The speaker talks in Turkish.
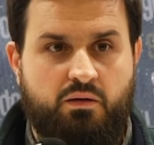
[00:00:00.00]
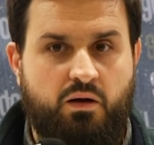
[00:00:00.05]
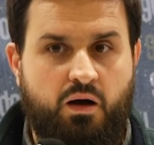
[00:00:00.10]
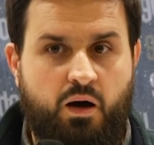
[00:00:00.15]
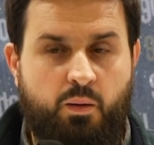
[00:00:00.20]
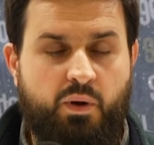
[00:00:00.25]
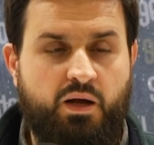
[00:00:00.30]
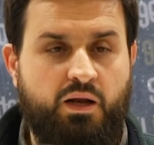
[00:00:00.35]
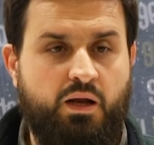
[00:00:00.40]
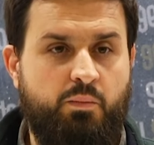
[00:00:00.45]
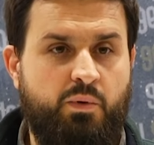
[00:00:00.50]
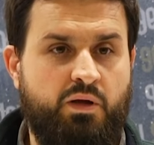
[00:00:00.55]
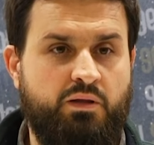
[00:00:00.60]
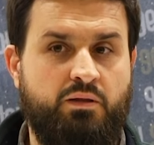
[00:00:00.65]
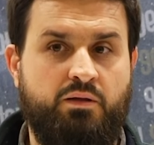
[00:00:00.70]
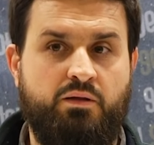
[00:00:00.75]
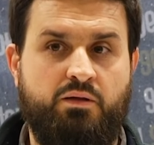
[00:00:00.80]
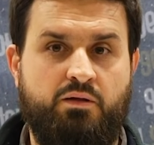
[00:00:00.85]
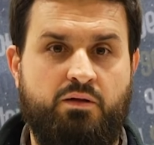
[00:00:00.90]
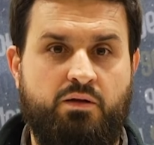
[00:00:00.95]
aman aman
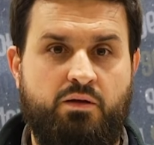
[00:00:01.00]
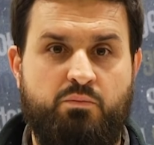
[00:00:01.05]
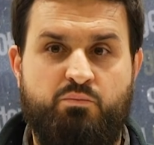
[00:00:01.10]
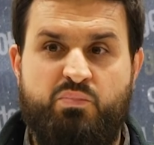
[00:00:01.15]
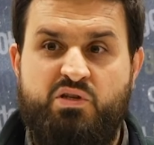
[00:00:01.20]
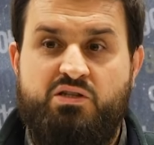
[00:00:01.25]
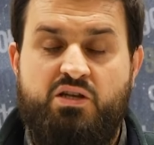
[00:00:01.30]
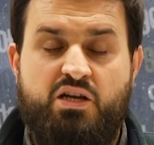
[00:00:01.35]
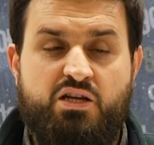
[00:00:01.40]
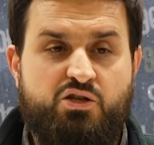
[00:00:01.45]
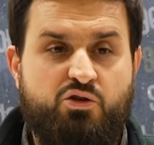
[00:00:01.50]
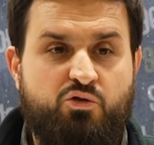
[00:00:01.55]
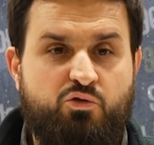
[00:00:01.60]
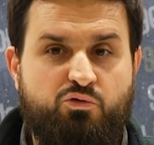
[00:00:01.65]
biz rezil